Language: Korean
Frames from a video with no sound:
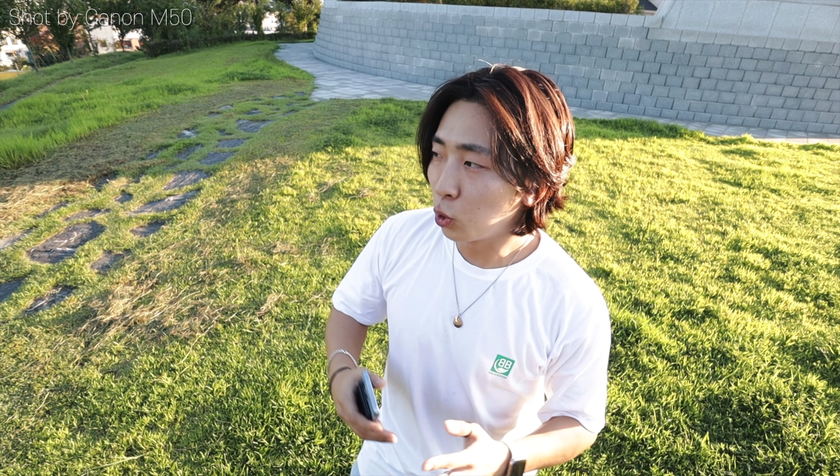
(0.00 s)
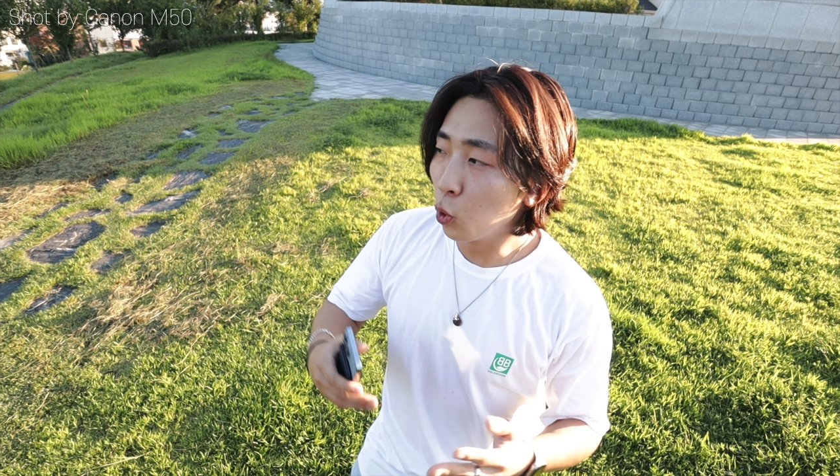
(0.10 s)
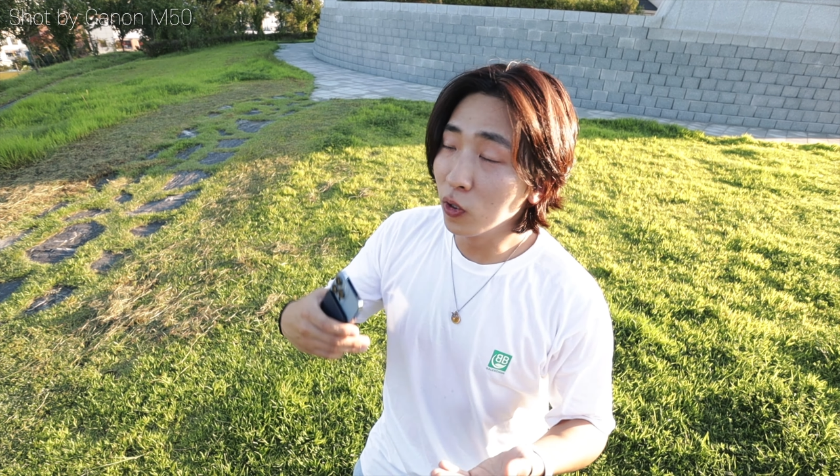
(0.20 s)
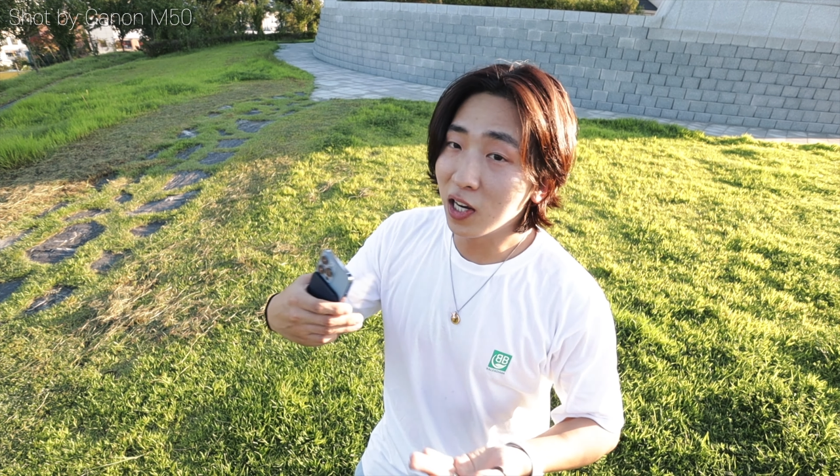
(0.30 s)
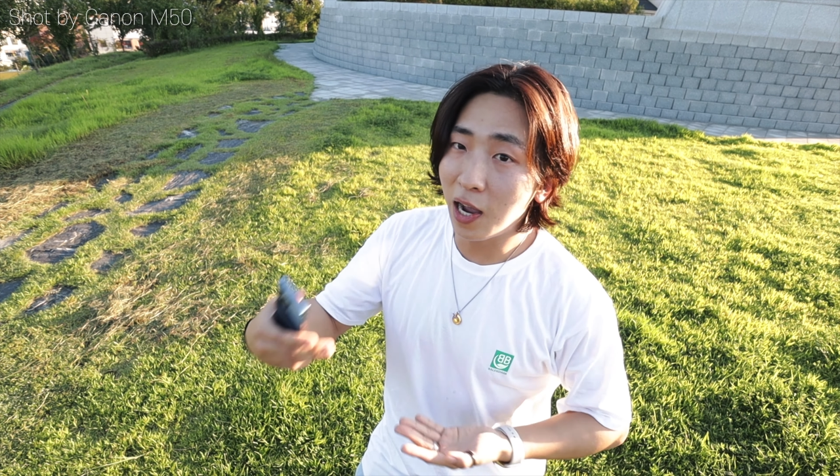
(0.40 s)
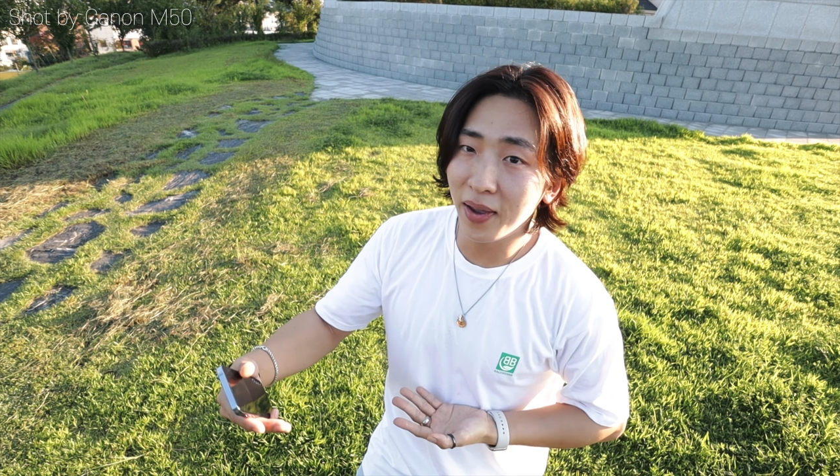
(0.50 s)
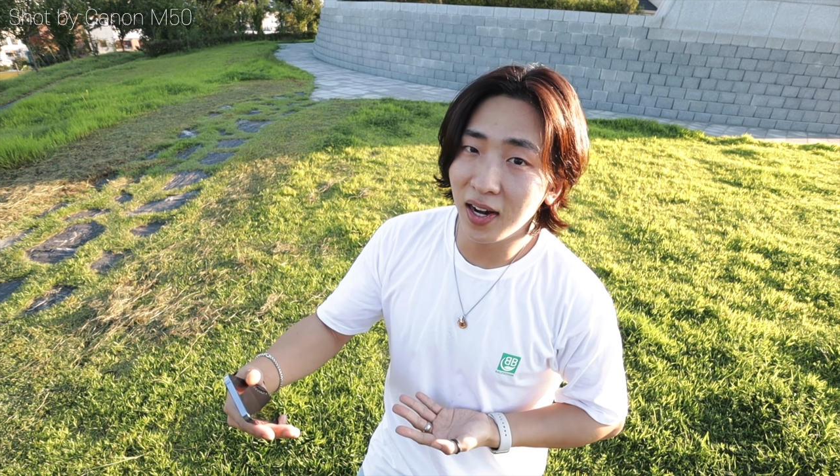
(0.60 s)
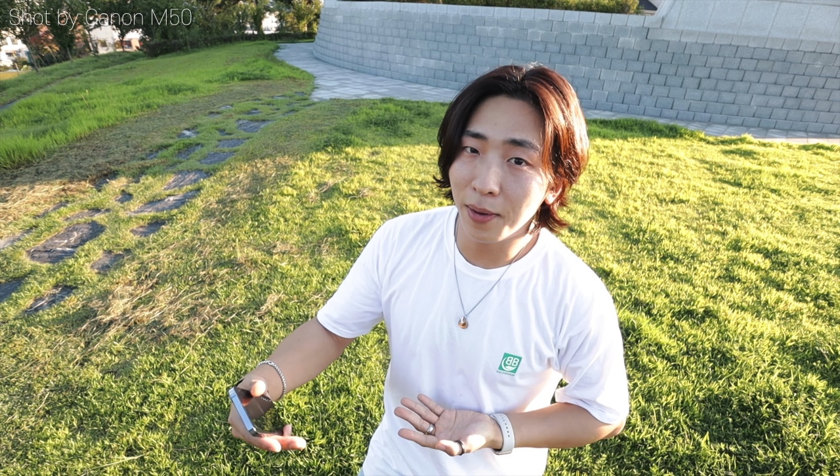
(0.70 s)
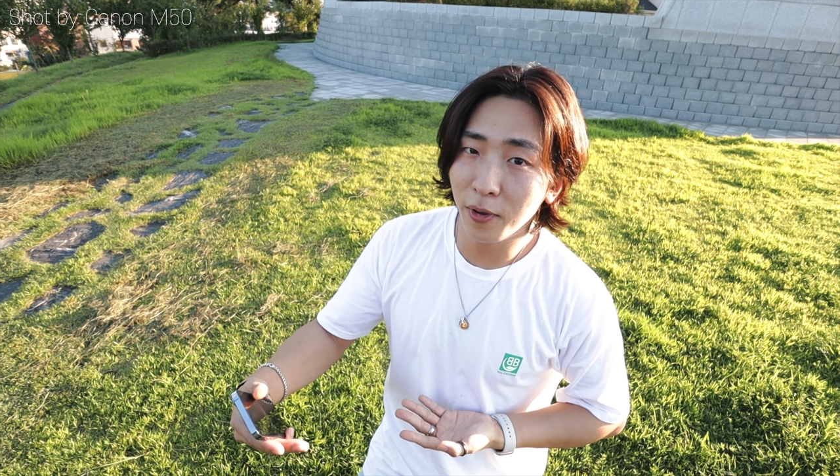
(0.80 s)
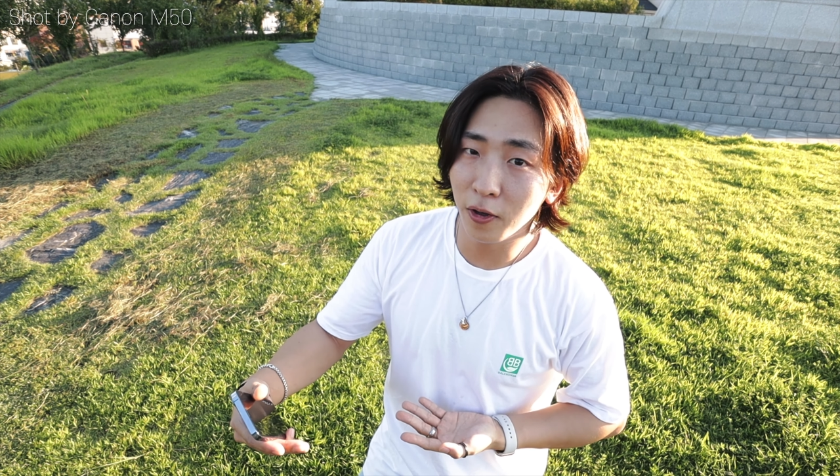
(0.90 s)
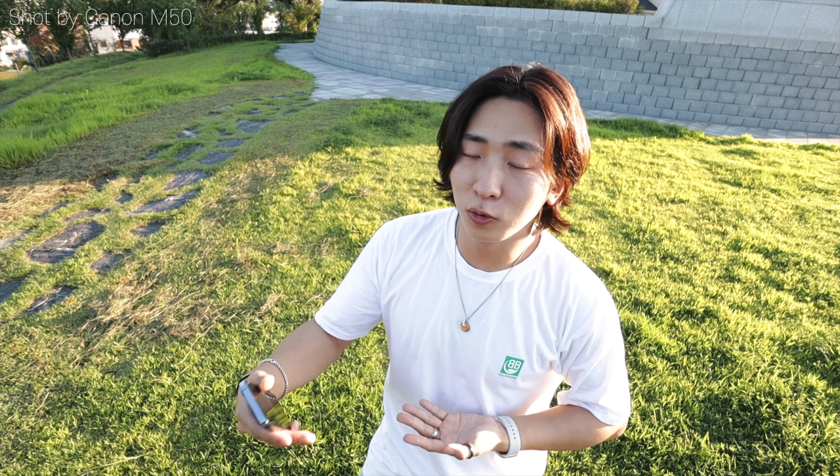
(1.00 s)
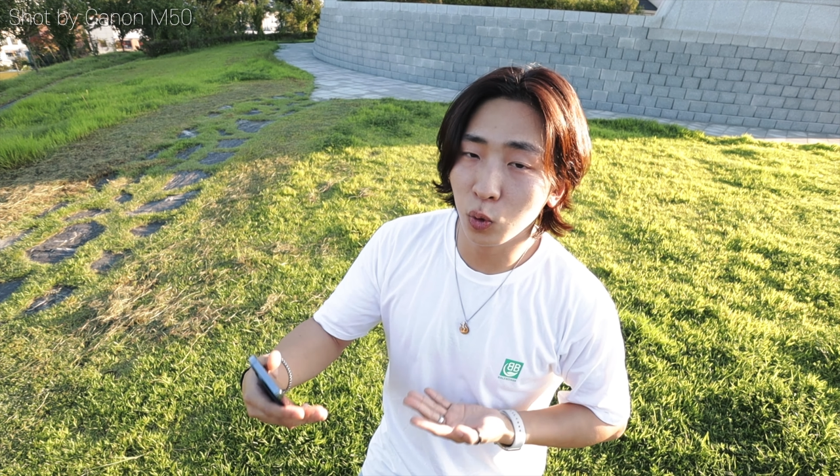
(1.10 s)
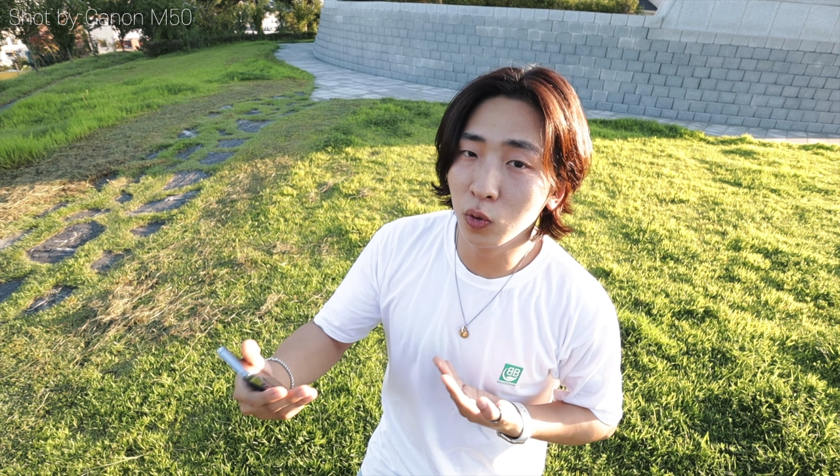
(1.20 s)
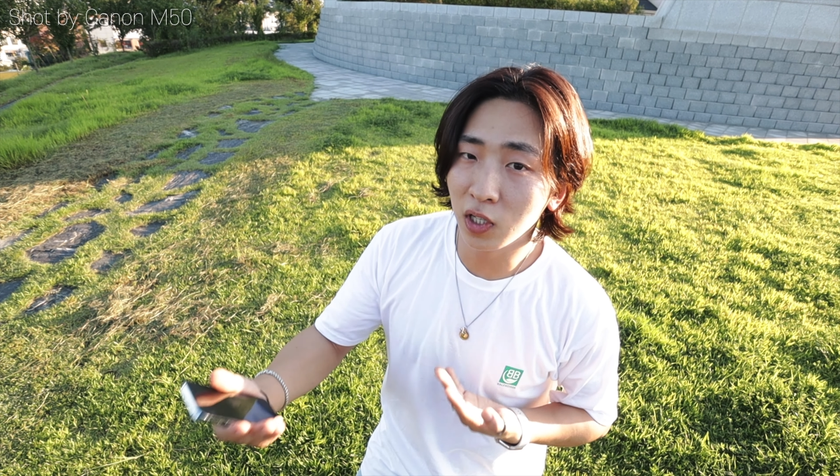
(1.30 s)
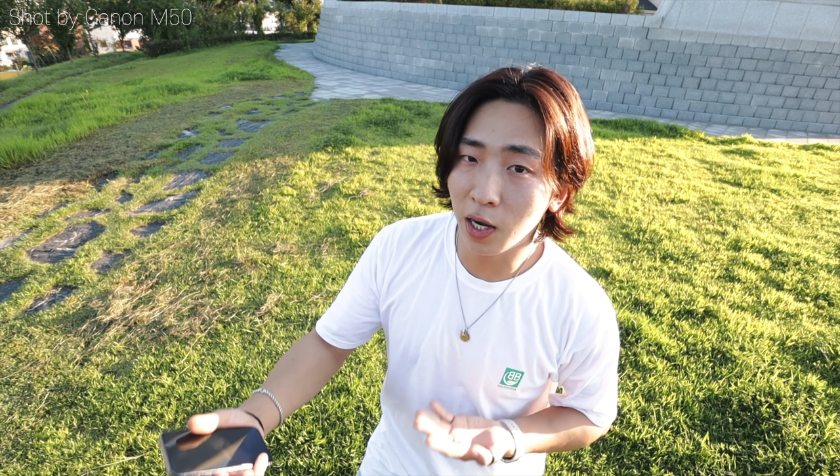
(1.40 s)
좋은 카메라면 좋은